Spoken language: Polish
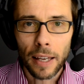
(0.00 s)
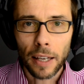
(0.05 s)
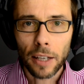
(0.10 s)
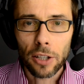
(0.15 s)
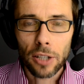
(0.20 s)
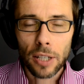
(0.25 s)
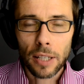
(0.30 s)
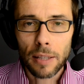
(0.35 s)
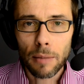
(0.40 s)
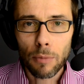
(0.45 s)

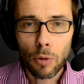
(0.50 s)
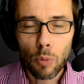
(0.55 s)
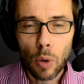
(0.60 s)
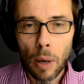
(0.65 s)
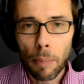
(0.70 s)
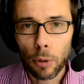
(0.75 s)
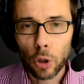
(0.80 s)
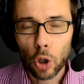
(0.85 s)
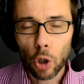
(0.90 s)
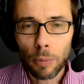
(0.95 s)
Jakiś czas temu
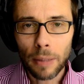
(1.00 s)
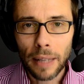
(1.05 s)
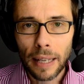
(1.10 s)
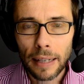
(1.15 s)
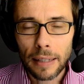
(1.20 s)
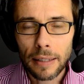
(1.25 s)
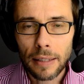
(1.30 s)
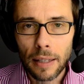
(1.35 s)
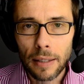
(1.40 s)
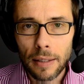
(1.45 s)
była podobna
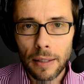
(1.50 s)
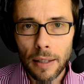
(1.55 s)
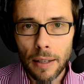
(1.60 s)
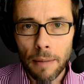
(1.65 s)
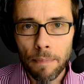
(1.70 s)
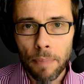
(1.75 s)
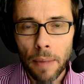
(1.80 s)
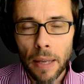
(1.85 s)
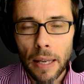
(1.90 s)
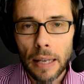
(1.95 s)
akcja
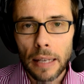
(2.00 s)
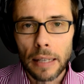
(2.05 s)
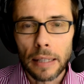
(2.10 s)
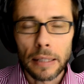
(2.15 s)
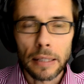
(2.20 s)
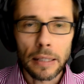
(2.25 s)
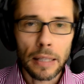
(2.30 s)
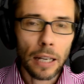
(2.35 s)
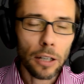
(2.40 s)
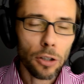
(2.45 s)
ze
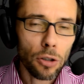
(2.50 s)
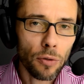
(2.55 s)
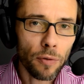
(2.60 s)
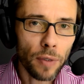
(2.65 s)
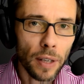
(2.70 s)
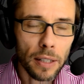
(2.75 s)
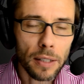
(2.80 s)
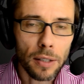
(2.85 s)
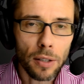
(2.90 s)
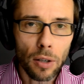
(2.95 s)
starszą
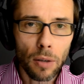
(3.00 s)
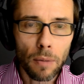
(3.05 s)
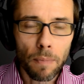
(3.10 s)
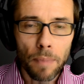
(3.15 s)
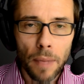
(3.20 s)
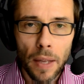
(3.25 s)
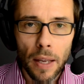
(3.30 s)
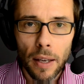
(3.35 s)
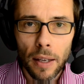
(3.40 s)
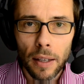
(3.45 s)
wersją,
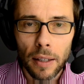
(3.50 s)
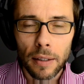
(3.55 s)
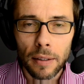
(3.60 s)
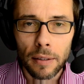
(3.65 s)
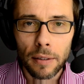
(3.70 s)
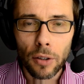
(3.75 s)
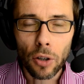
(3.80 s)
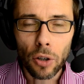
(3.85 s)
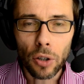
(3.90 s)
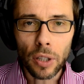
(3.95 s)

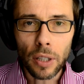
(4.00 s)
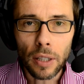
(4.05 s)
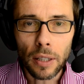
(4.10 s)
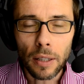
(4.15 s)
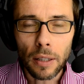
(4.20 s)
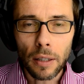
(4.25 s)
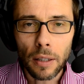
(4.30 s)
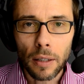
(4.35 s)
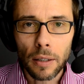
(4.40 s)
no i